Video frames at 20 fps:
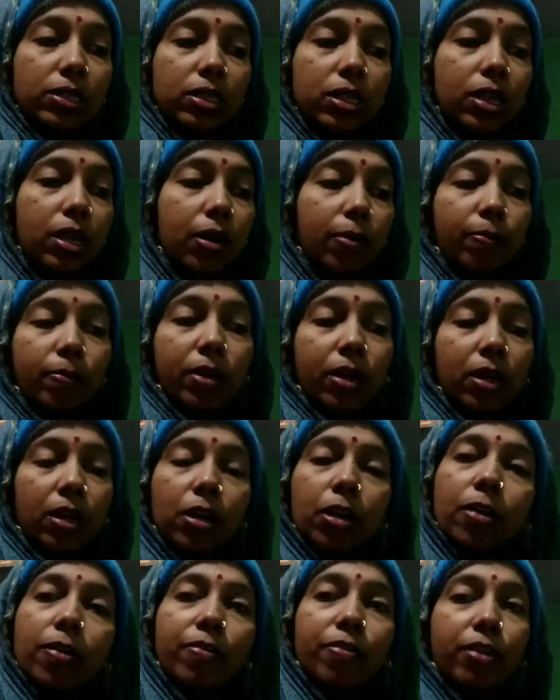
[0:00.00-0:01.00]
सा गर्म
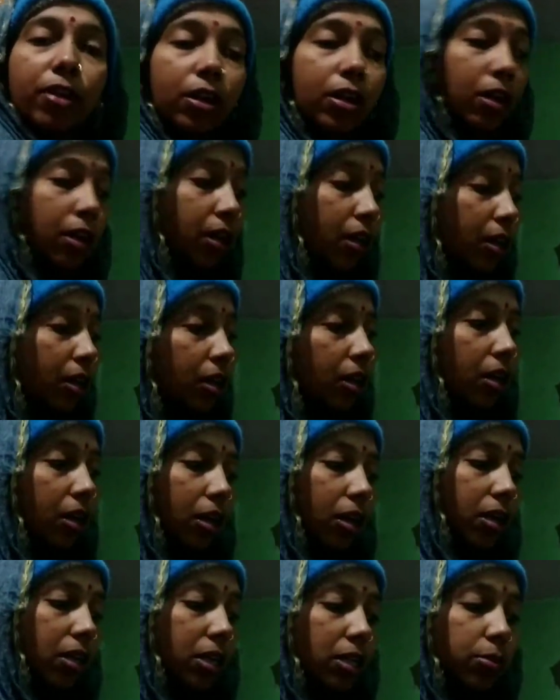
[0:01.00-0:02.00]
करके और फिर
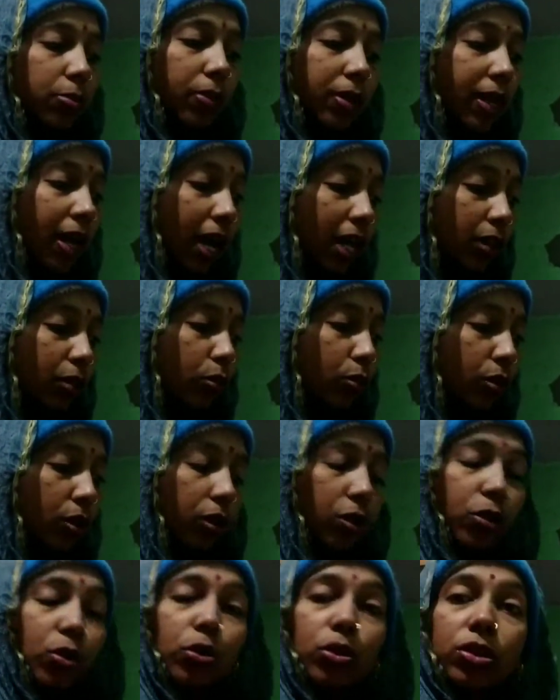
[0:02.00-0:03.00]
इसमें डाल
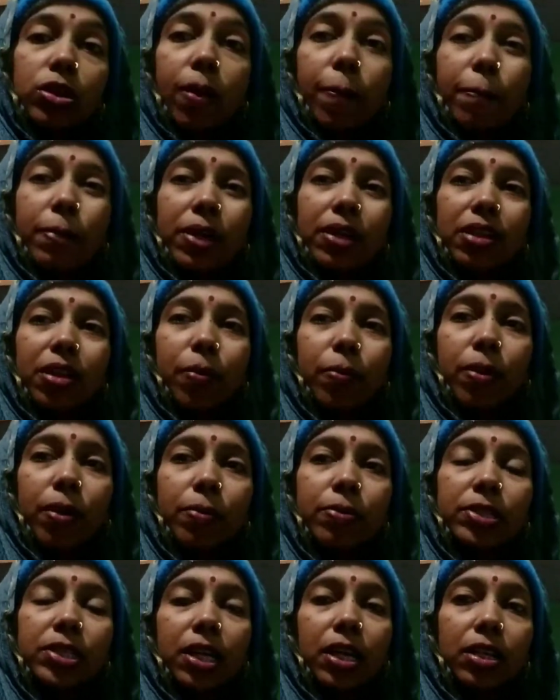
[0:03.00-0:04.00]
दूंगी क्योंकि तब के तब
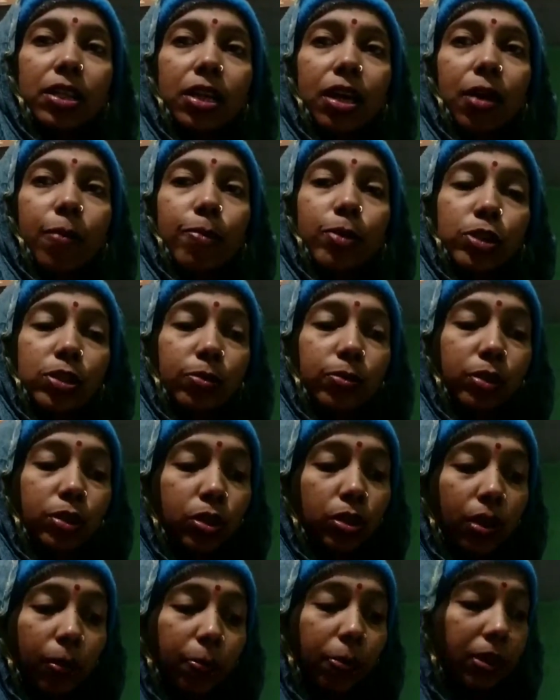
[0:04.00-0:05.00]
अभी सर्दी का मौसम है
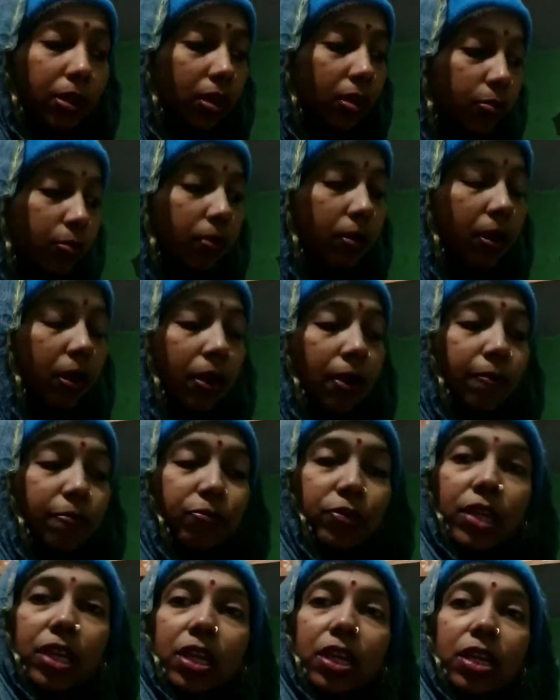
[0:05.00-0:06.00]
तो तब के तब
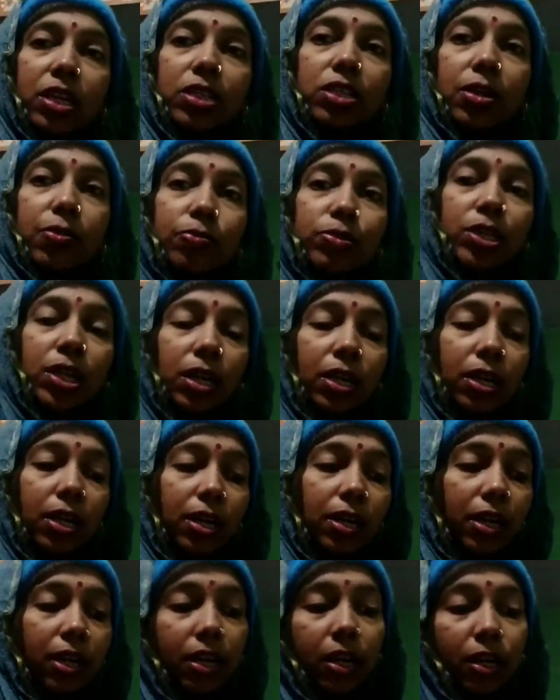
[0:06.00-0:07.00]
घी जम जा
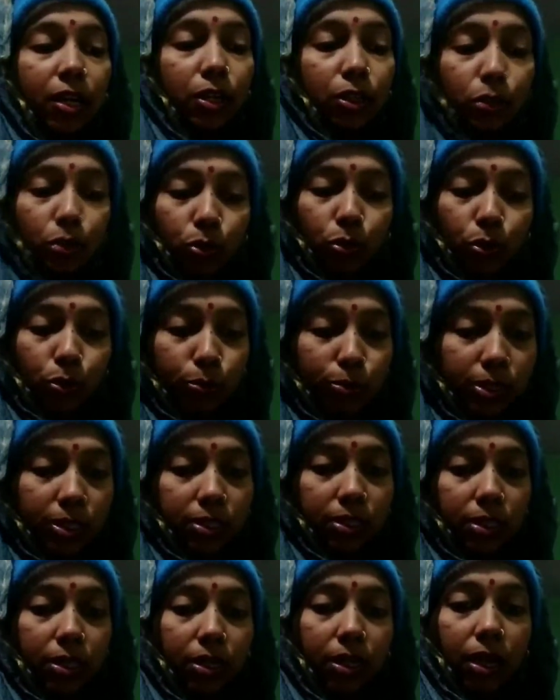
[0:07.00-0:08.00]
रहा है तो
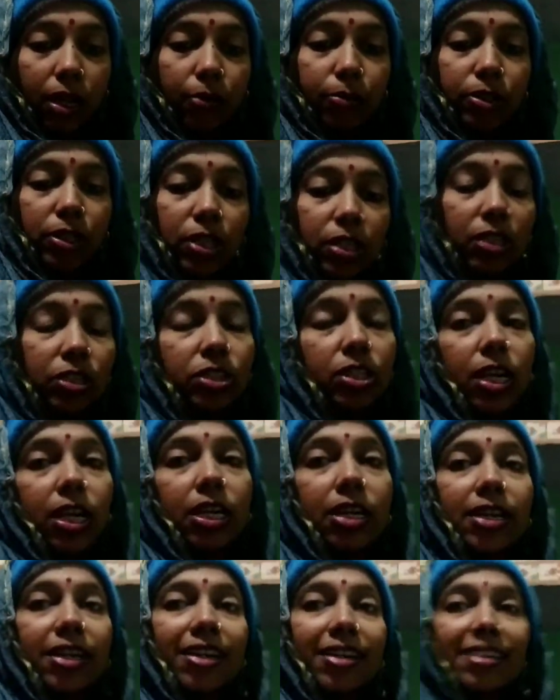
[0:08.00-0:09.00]
बस अभी
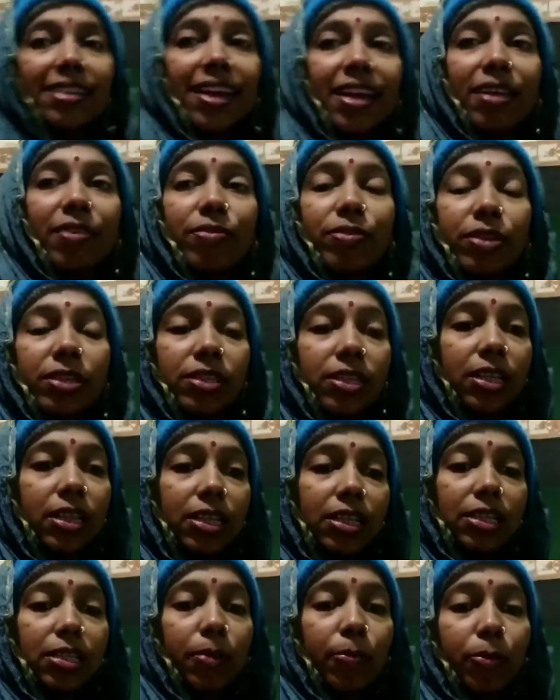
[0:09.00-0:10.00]
चलिए करते हैं फिर
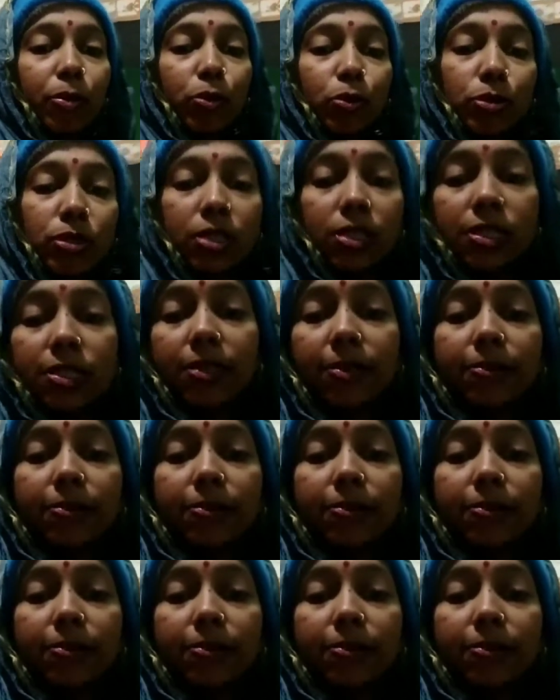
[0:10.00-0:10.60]
जल्दी से प्रोसेस